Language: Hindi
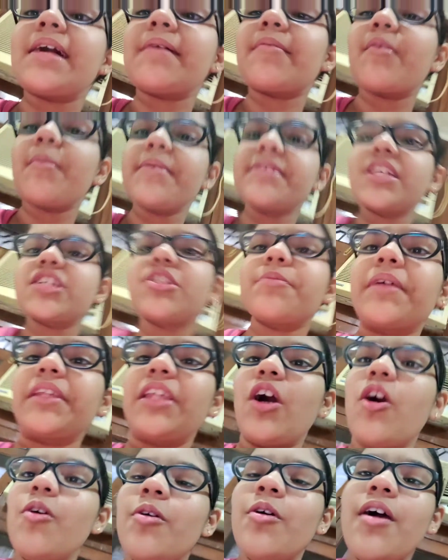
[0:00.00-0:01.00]
आपको मैं सच
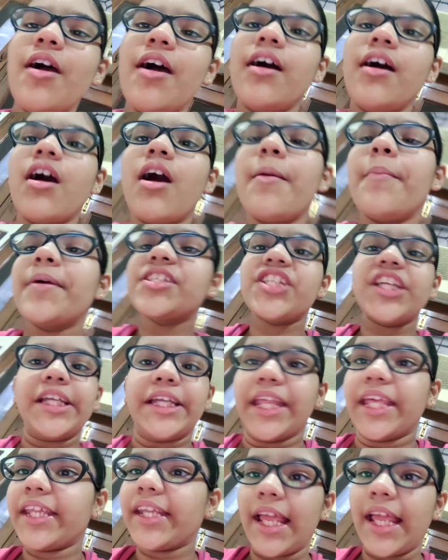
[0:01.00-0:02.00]
बताऊँ मैं
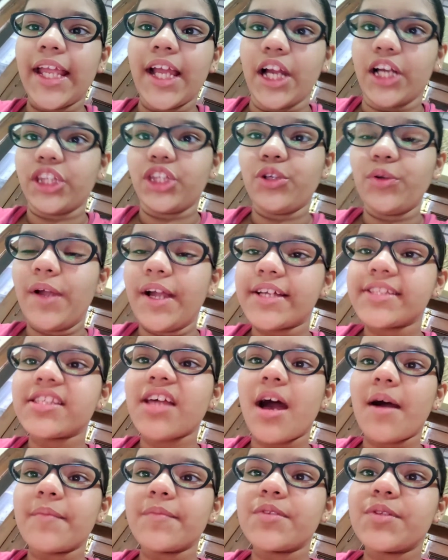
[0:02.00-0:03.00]
चीटिंग नहीं करती हूँ
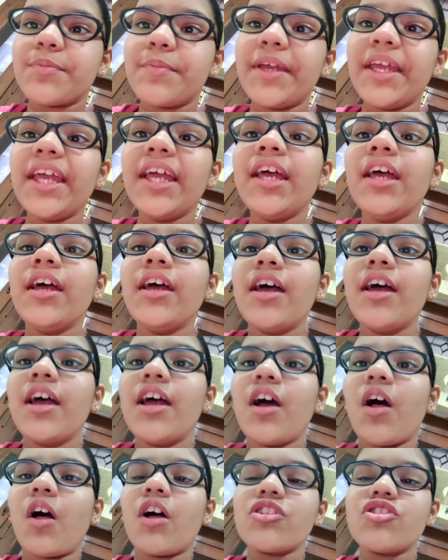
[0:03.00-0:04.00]
एग्ज़ाम्स में
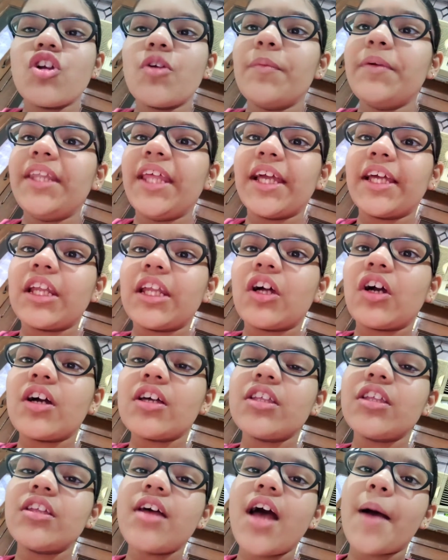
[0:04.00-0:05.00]
और जो भी देख रहा
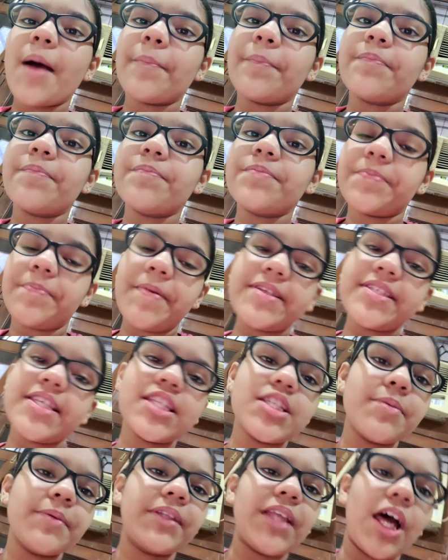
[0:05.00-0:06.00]
होगा आप मैं
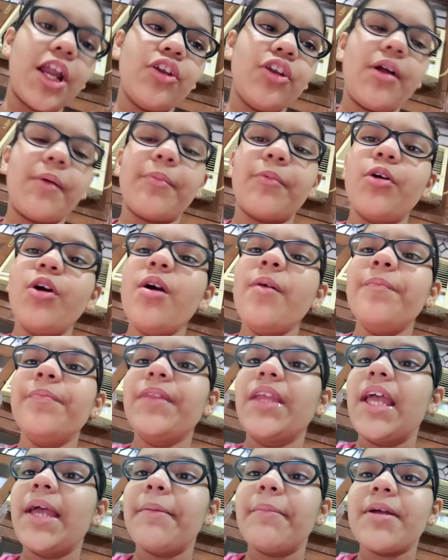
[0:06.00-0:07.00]
सच बता रही हूँ आपको
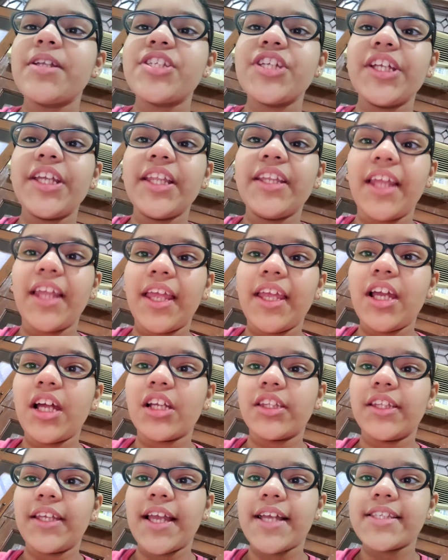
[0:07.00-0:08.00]
मैं चीटिंग नहीं
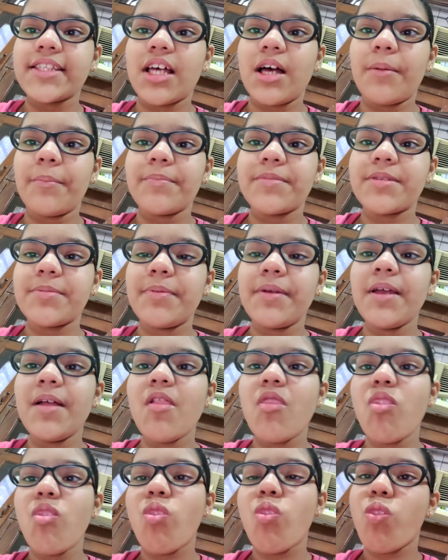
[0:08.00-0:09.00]
करती एग्ज़ाम्स में
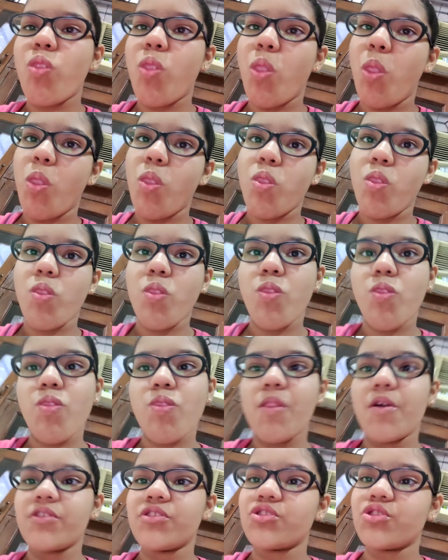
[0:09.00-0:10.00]

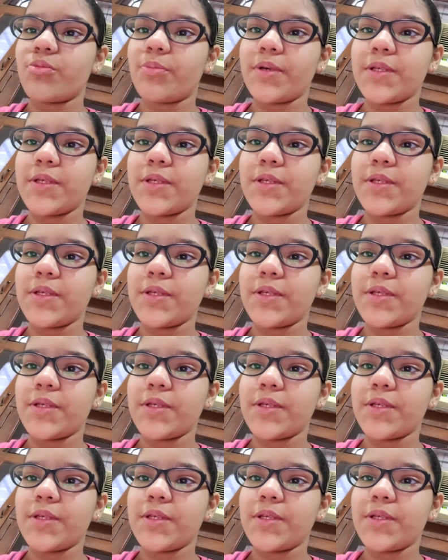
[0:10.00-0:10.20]
तो